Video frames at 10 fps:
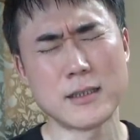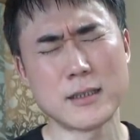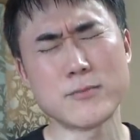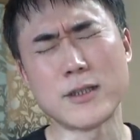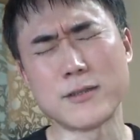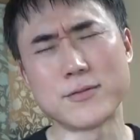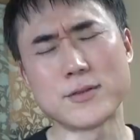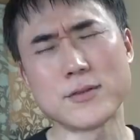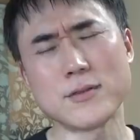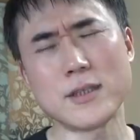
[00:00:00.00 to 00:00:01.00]
でもね
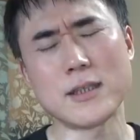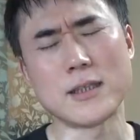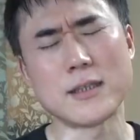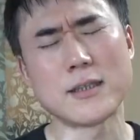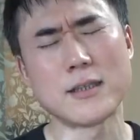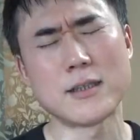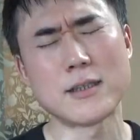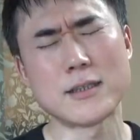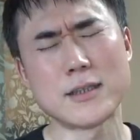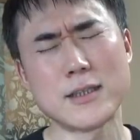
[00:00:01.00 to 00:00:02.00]
普通ね
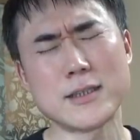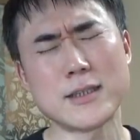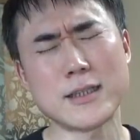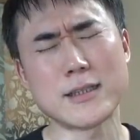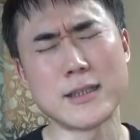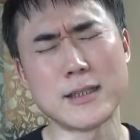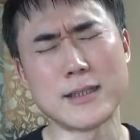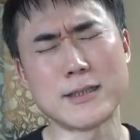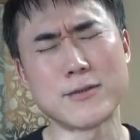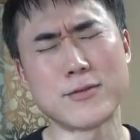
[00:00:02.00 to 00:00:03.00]
政治家って
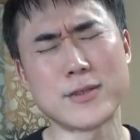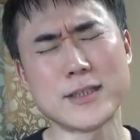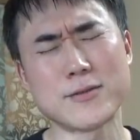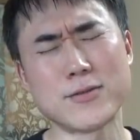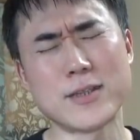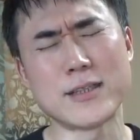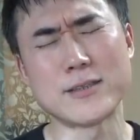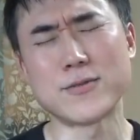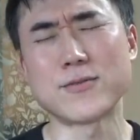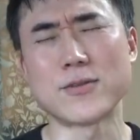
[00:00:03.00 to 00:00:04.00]
ね同じ党内で
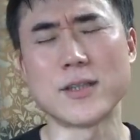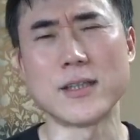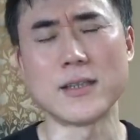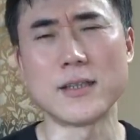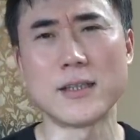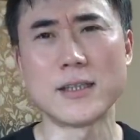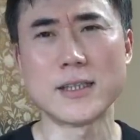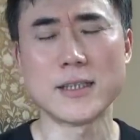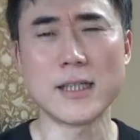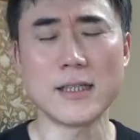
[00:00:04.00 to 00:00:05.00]
そういうことってね
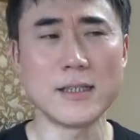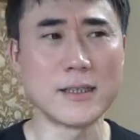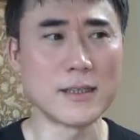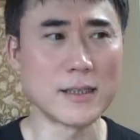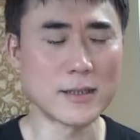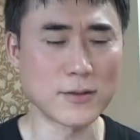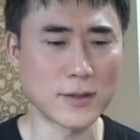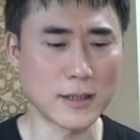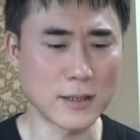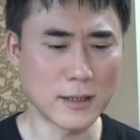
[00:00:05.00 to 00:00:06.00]
しないんですよ
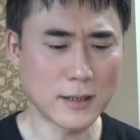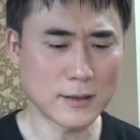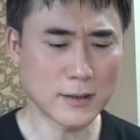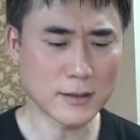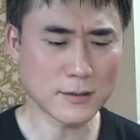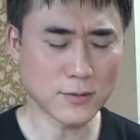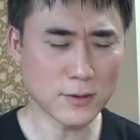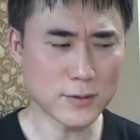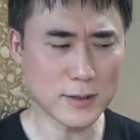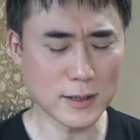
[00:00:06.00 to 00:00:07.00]
ねでそ
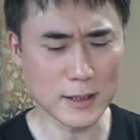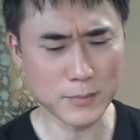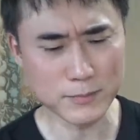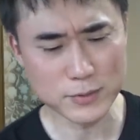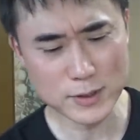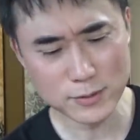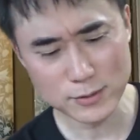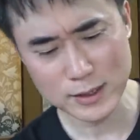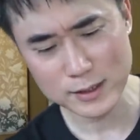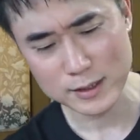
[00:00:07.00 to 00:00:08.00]
れをですねやっぱり不器
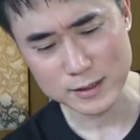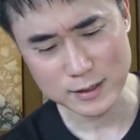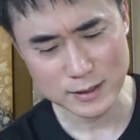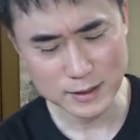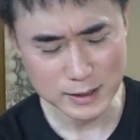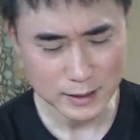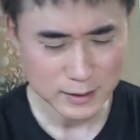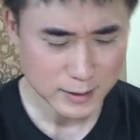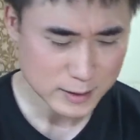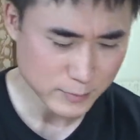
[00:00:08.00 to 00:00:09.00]
用ながらやっ
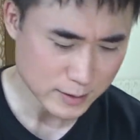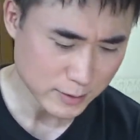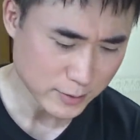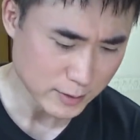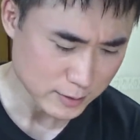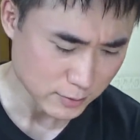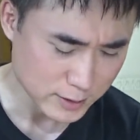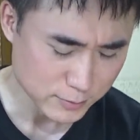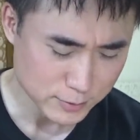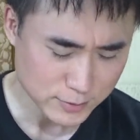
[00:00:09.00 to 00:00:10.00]
てしまったわけですよね
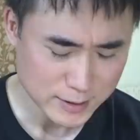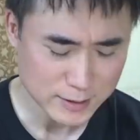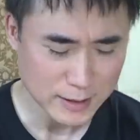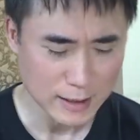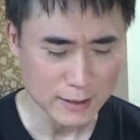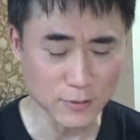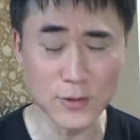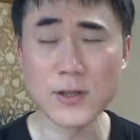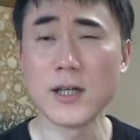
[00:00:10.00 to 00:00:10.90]
自分の信念を